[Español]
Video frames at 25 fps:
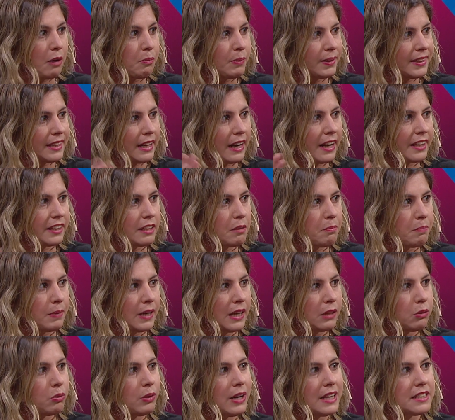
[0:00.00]
aumentar las
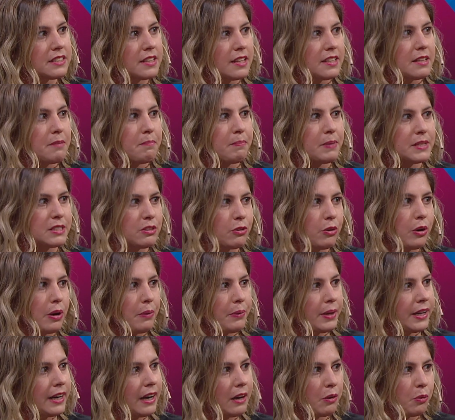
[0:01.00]
temperaturas, empezó a
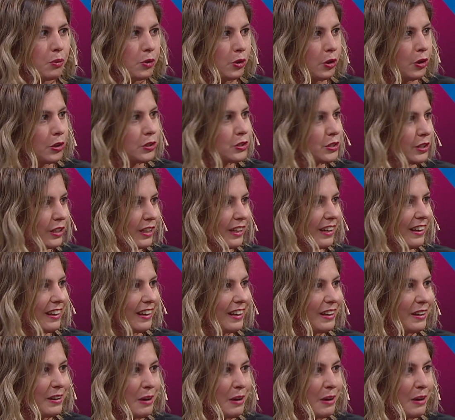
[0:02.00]
haber algunos eh,